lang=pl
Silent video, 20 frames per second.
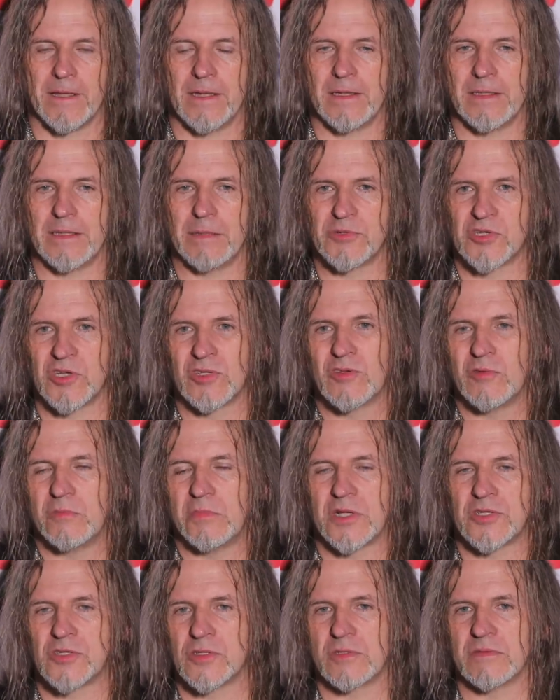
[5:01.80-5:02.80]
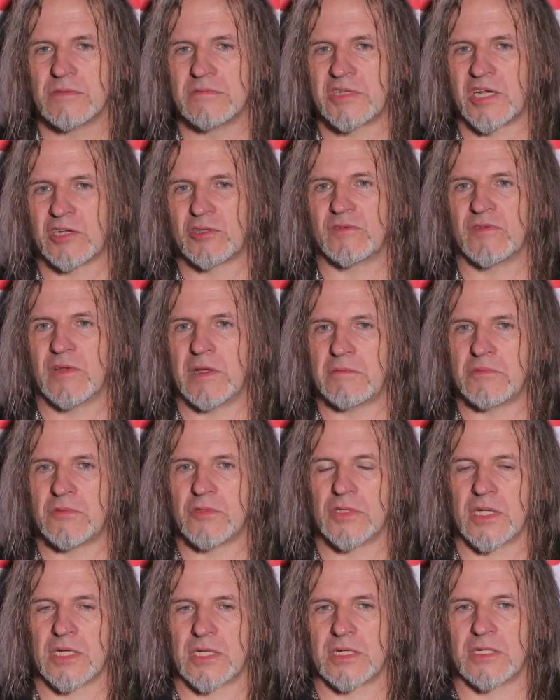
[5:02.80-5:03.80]
E, na początku bardzo traktowałem
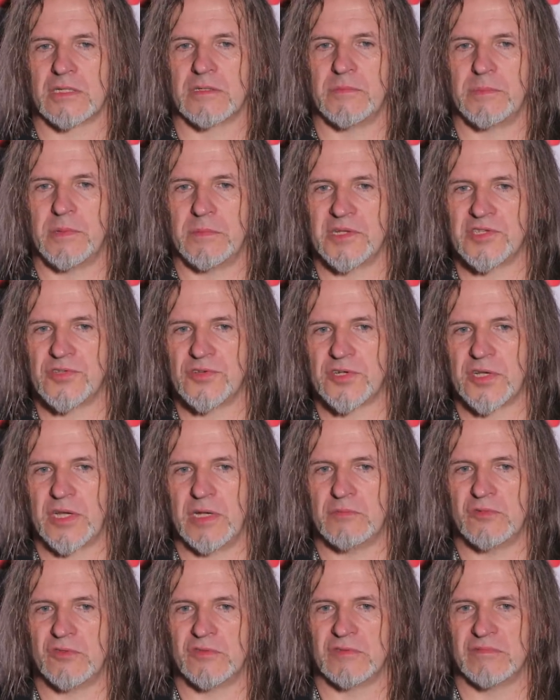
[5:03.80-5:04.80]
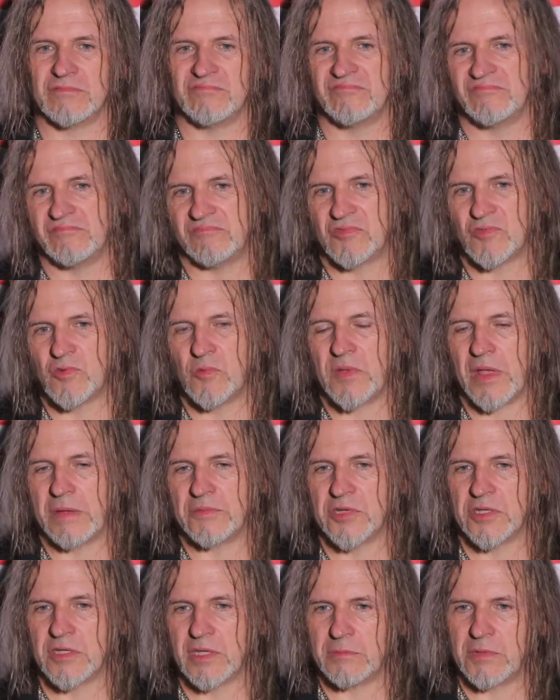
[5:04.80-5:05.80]
to tak no, po macoszemu,
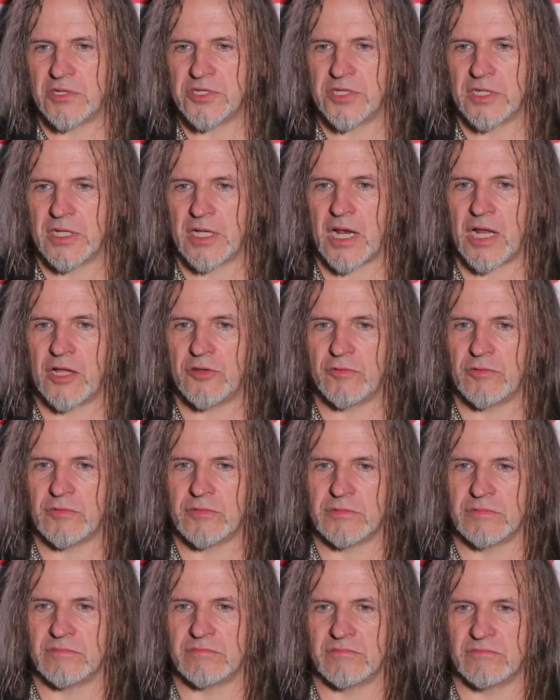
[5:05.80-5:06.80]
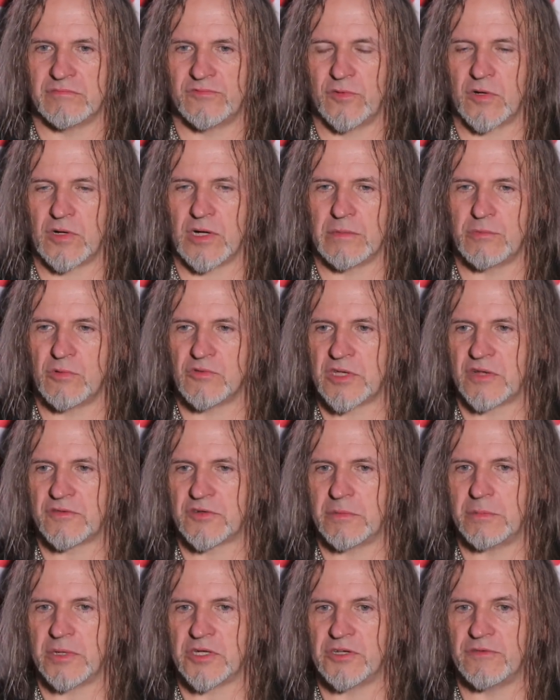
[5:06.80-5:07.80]
skupiałem się jednak bardziej na graniu. Wokal był
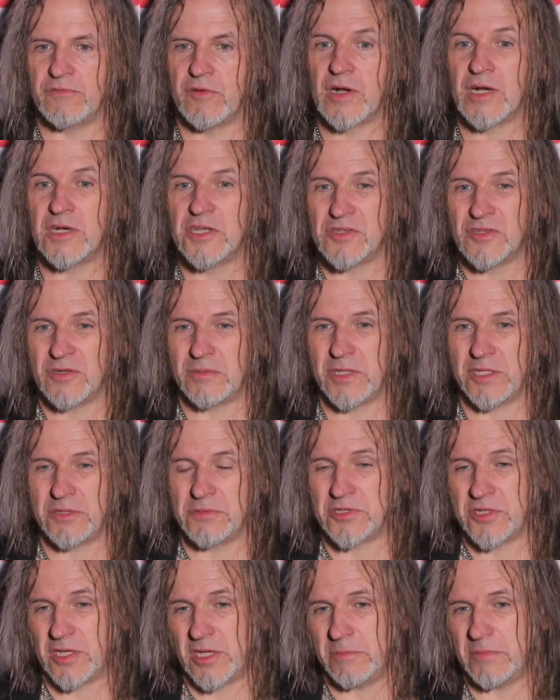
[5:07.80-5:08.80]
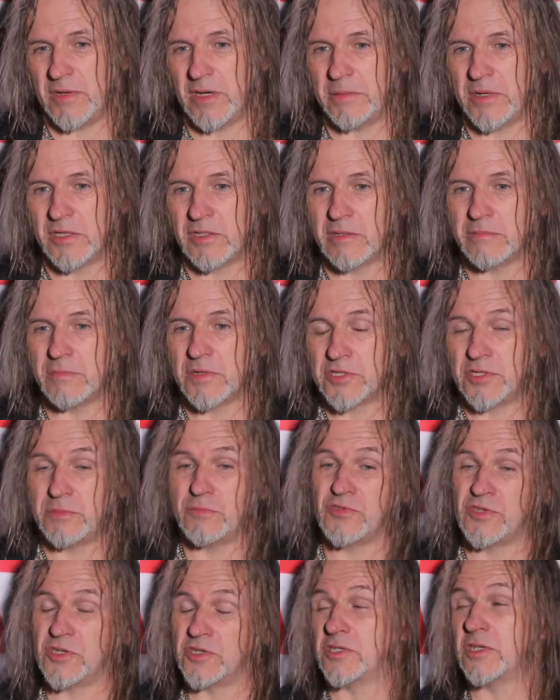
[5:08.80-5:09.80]
zawsze bardziej wokalizą, jakimś takim elementem bardziej
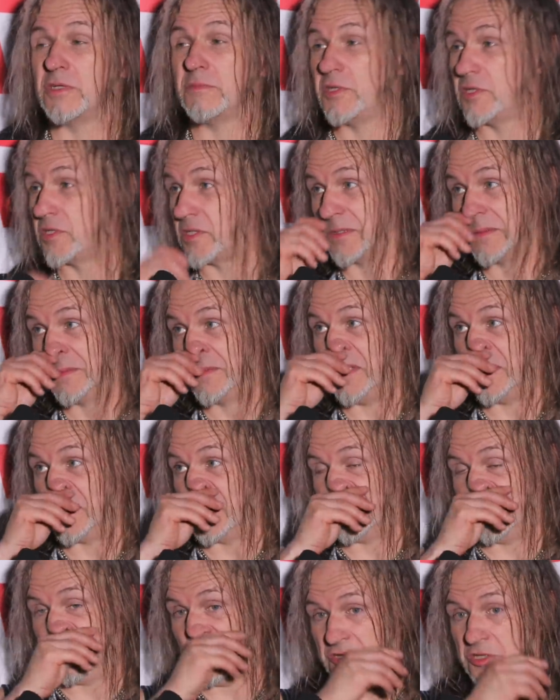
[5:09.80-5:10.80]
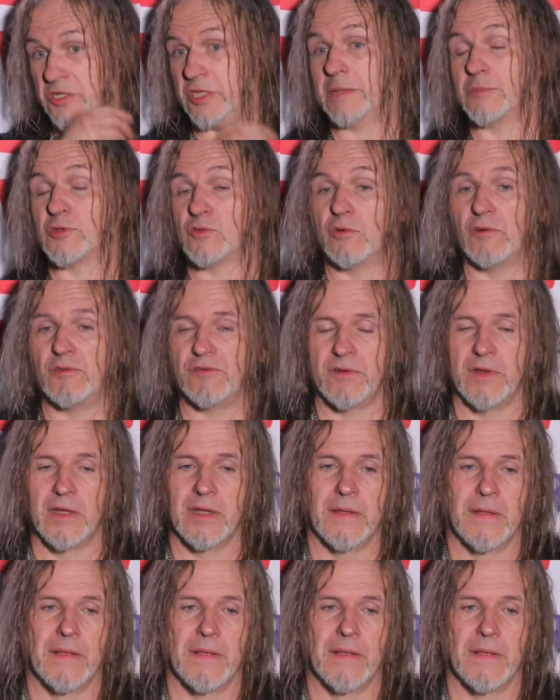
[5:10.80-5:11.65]
muzycznym niż, mhm. niż nośnikiem słów.